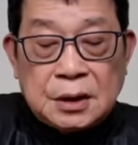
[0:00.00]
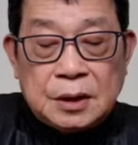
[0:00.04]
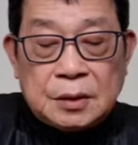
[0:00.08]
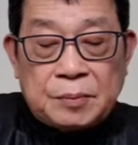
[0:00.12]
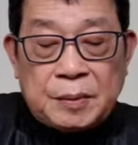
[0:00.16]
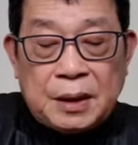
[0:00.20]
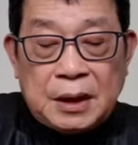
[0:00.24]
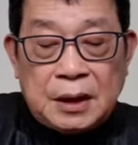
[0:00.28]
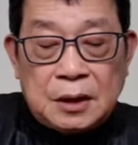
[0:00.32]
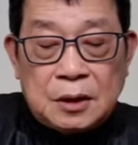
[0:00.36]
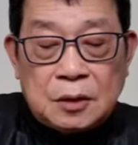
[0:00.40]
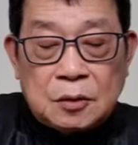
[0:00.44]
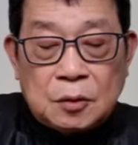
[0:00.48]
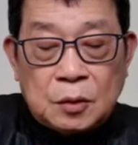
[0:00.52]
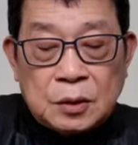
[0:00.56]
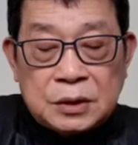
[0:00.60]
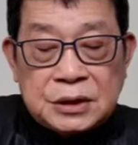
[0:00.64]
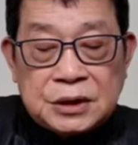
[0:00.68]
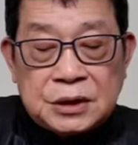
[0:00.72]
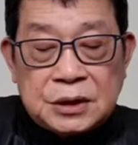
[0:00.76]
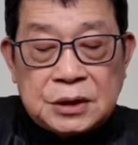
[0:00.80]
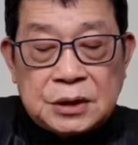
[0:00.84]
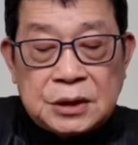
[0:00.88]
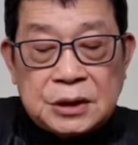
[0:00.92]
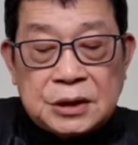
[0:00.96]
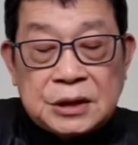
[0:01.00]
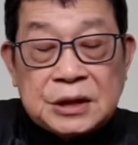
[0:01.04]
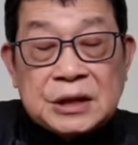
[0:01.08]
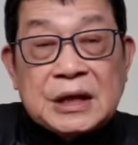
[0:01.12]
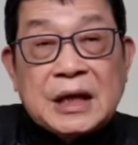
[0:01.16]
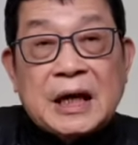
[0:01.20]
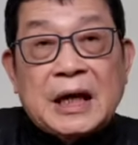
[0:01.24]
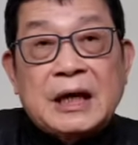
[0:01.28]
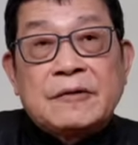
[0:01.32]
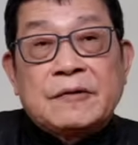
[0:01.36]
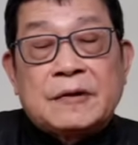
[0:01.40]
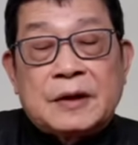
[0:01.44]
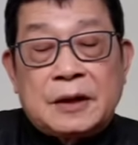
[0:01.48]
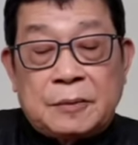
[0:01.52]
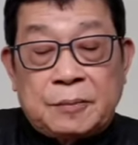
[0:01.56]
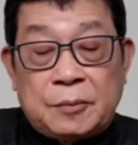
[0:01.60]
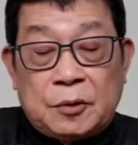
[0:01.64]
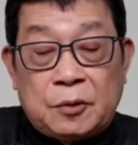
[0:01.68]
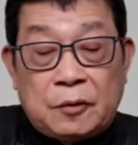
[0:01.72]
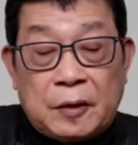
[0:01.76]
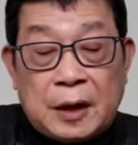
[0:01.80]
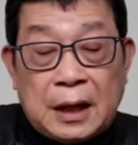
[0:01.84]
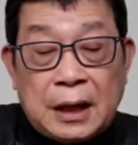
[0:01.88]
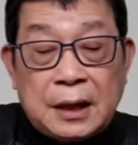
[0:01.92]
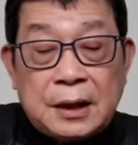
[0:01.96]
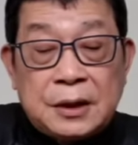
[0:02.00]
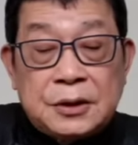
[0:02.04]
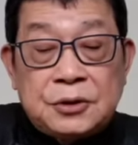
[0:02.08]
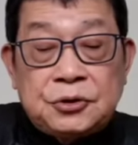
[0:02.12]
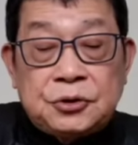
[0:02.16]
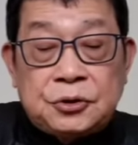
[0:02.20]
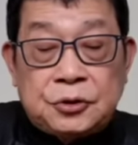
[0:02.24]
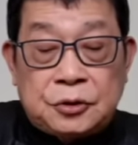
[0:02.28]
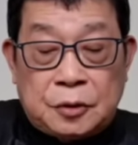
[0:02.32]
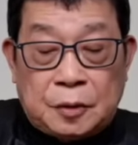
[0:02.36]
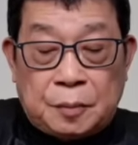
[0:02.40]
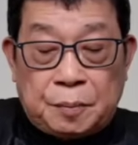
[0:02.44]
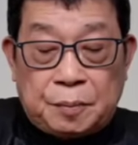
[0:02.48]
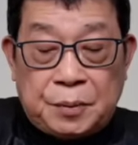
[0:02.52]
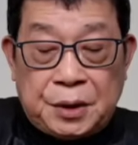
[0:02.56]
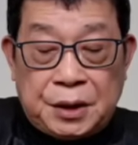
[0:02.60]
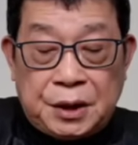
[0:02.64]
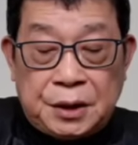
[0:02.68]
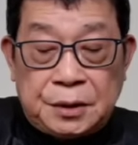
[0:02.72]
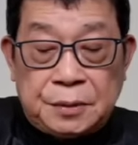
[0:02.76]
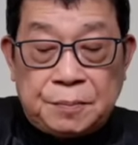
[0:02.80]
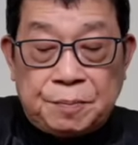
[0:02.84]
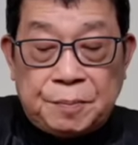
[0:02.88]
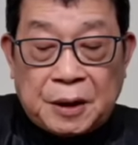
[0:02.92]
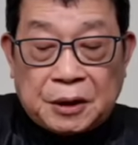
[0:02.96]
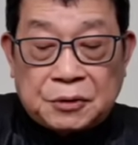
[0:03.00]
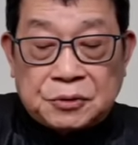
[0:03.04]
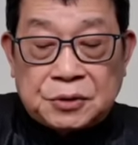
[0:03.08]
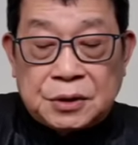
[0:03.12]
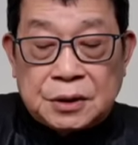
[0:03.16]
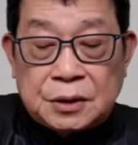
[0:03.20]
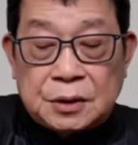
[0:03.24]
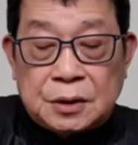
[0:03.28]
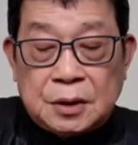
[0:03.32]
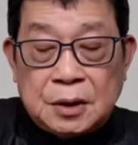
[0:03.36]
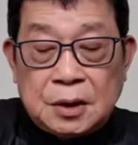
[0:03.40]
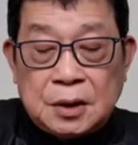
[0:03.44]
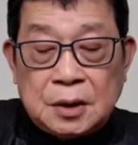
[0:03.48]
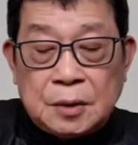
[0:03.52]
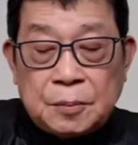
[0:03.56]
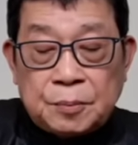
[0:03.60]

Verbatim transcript: 美国之音采访的华人选民表示。